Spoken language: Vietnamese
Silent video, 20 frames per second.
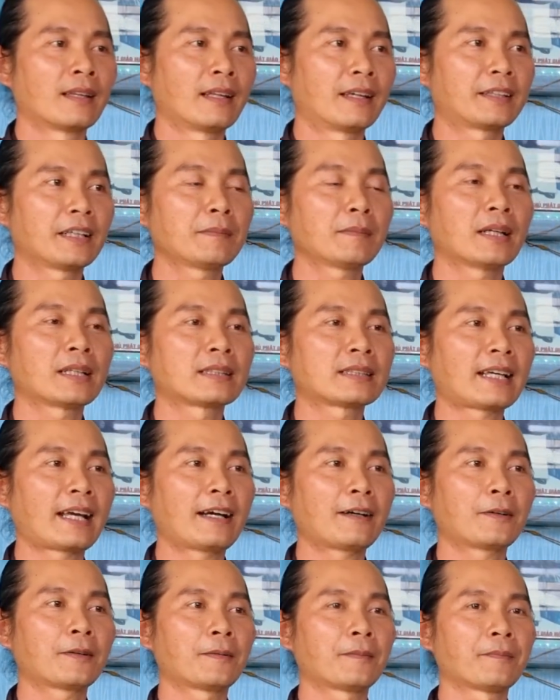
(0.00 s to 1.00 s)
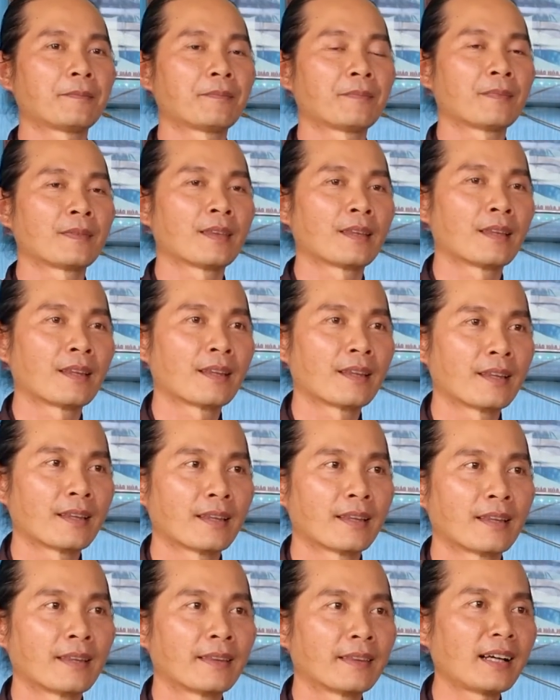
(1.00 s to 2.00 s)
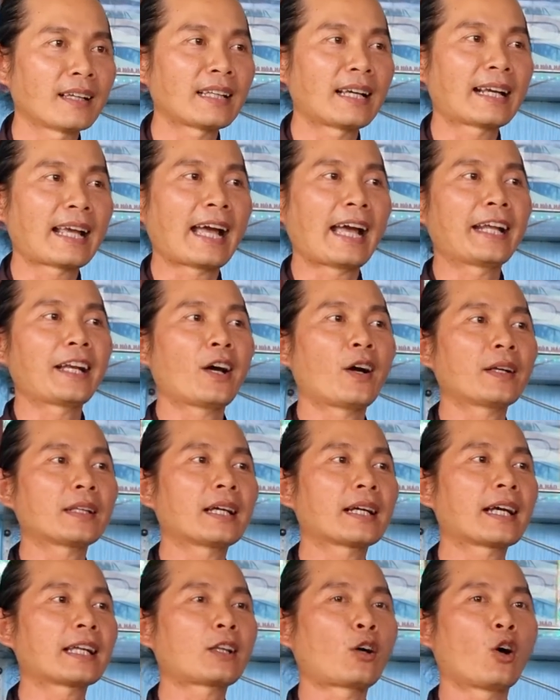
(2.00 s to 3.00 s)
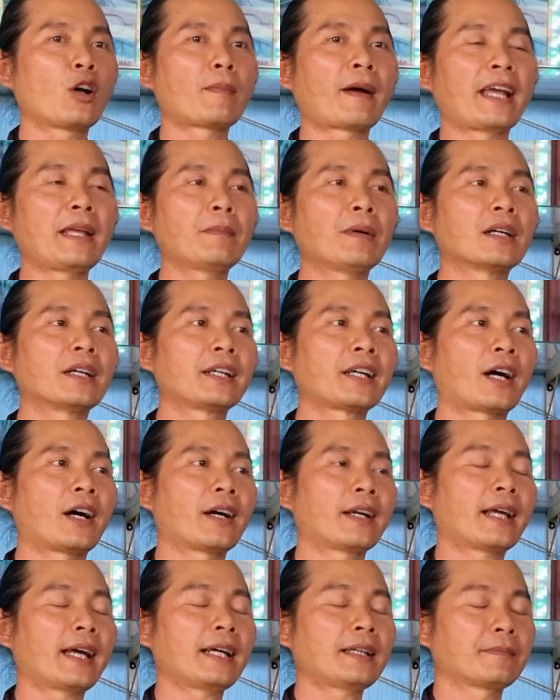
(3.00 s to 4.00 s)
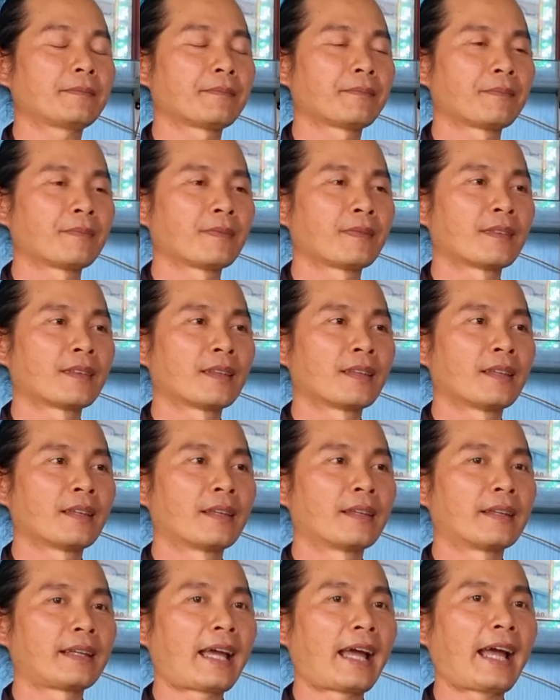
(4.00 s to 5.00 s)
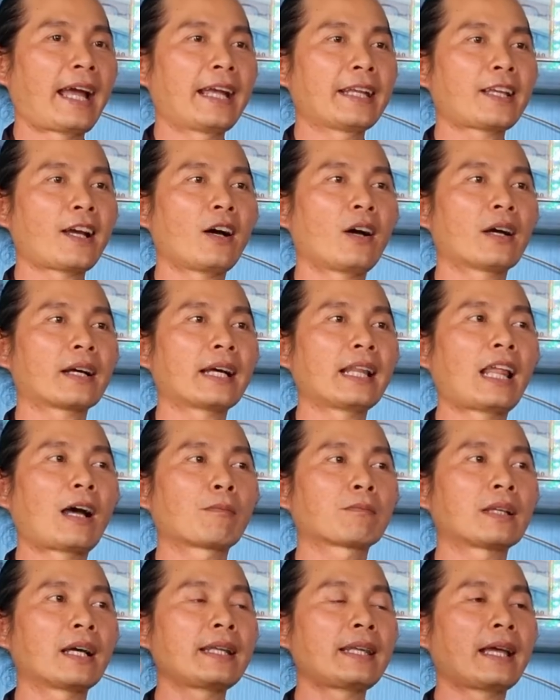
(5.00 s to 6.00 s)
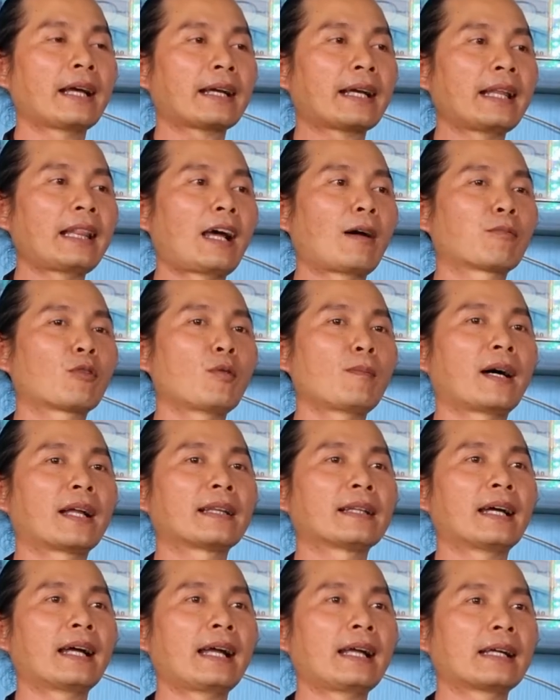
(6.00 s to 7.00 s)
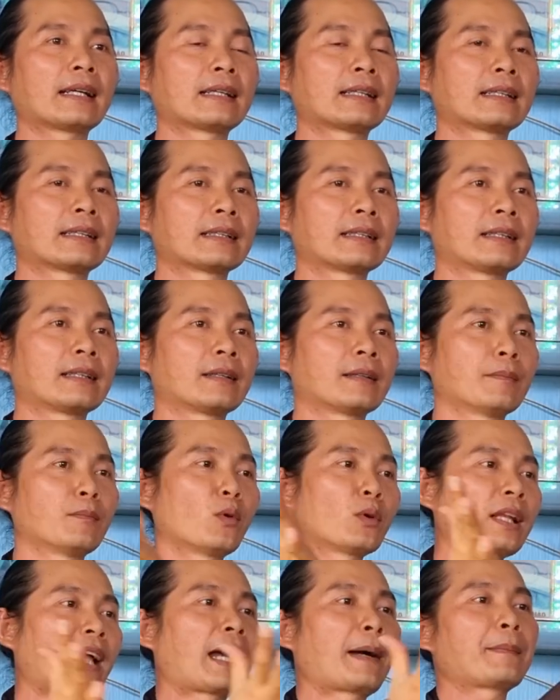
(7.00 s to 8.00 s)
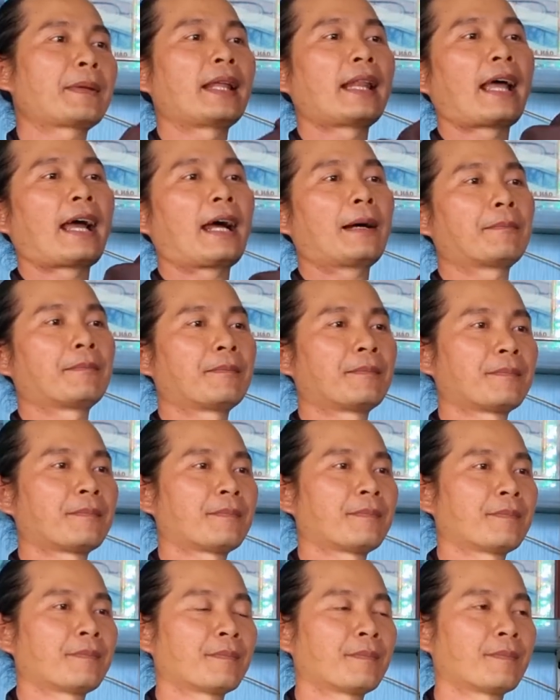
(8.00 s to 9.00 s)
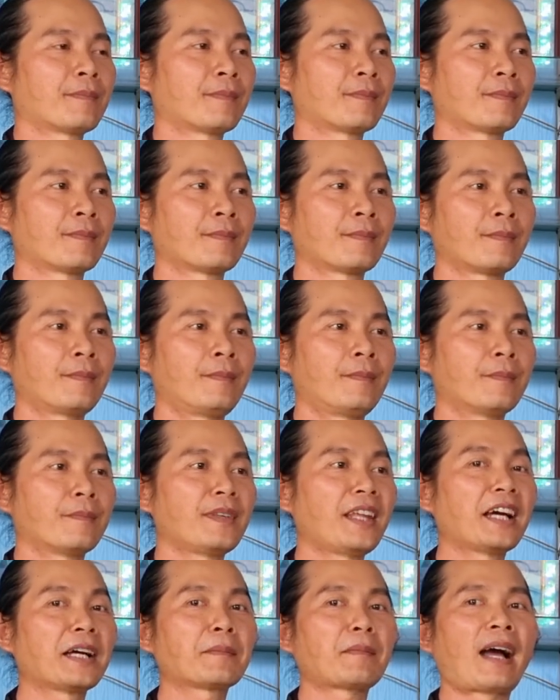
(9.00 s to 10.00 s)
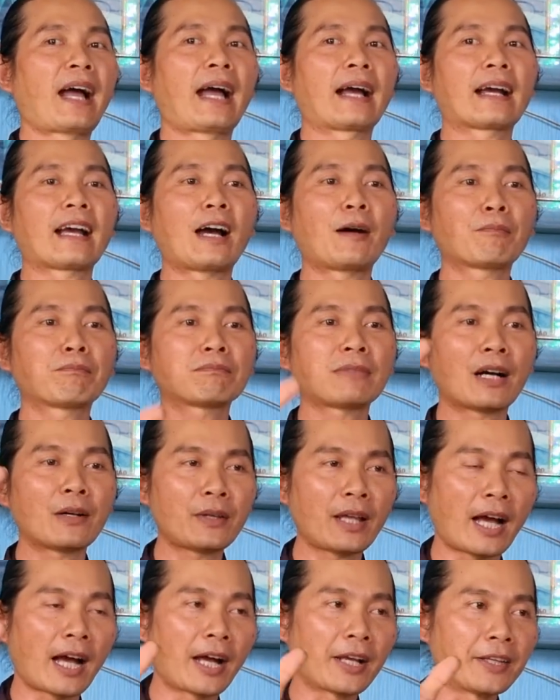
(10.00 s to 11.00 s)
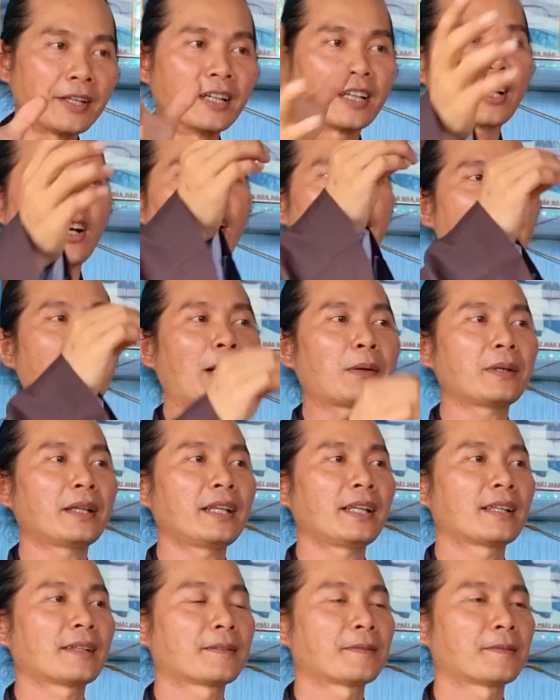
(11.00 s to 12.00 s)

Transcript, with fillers: Là chứng minh sao? Tức là ngài nói tới cái tuổi bảy mươi rồi đó, ngài cho cái lòng thế cái lòng của mình đó muốn làm gì làm, nhưng mà không bao giờ vượt khỏi đạo lý.